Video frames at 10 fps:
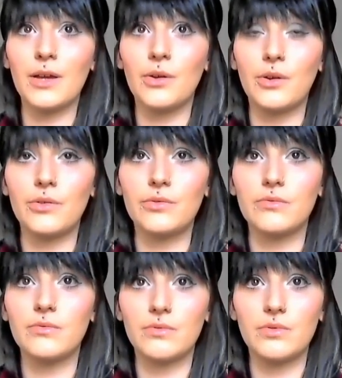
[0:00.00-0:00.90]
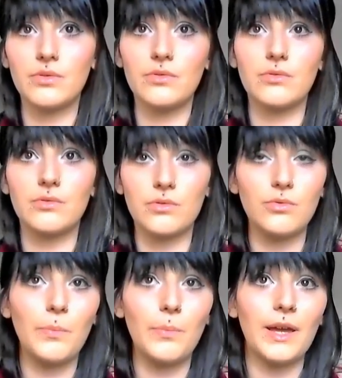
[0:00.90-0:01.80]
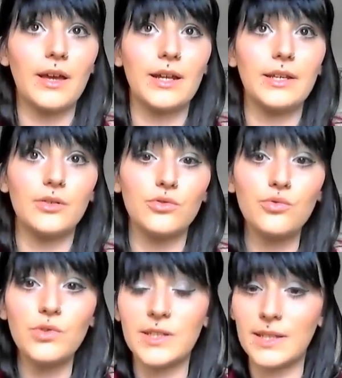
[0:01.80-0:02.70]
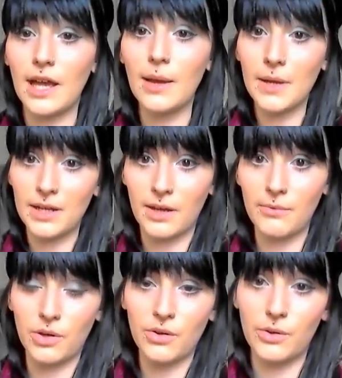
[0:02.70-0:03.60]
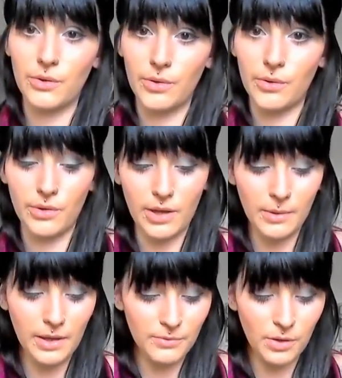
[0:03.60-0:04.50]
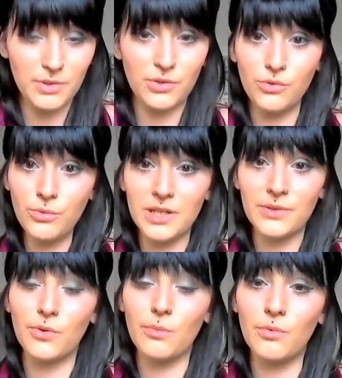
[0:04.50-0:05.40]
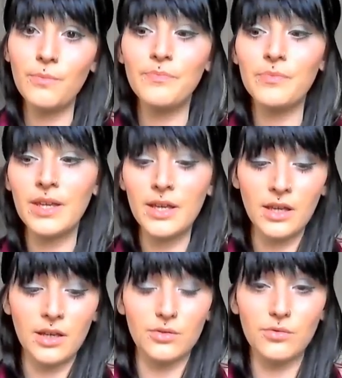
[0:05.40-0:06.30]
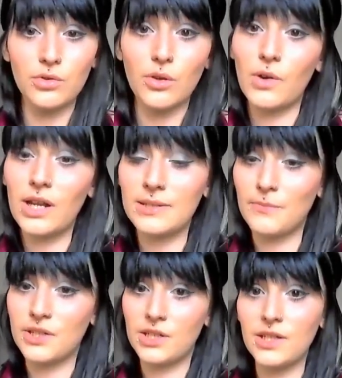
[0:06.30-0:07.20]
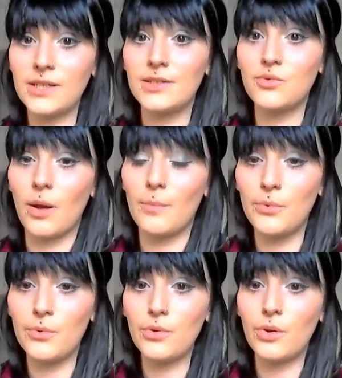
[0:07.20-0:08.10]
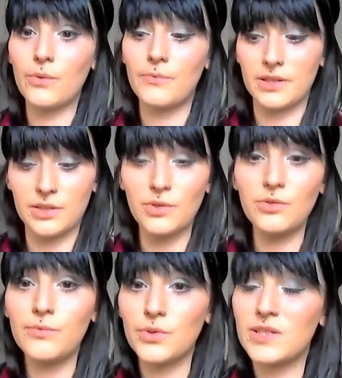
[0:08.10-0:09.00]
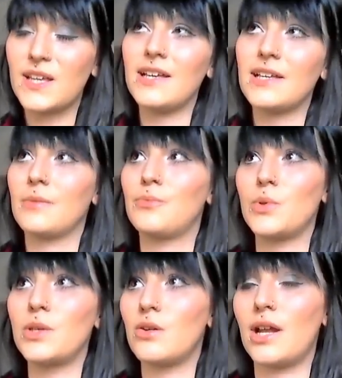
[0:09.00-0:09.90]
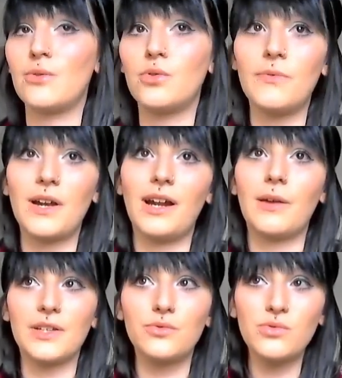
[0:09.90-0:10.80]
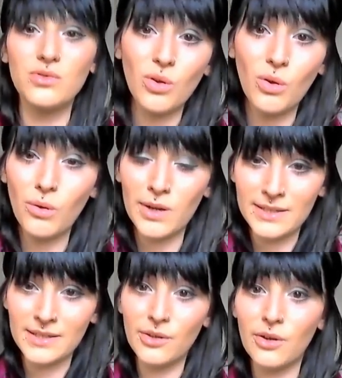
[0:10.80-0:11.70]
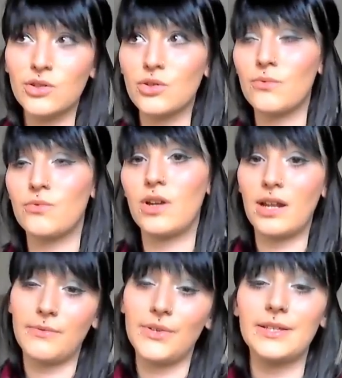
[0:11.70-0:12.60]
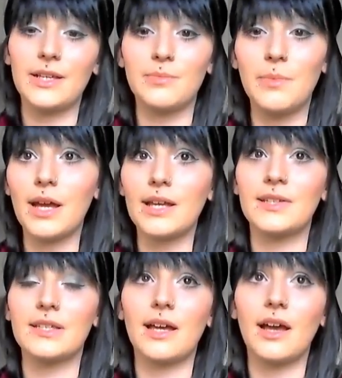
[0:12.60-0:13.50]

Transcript: euh, super allés doux, etc. Après avoir, après avoir mes, eu mes cheveux blonds. Donc voilà, ça me faisait chier qu'ils soient un peu, enfin, que ce soit de nouveau sec, et puis la couleur, fallait la faire tout le temps, elle dégorge quand vous la lavez, ça se barre, etc.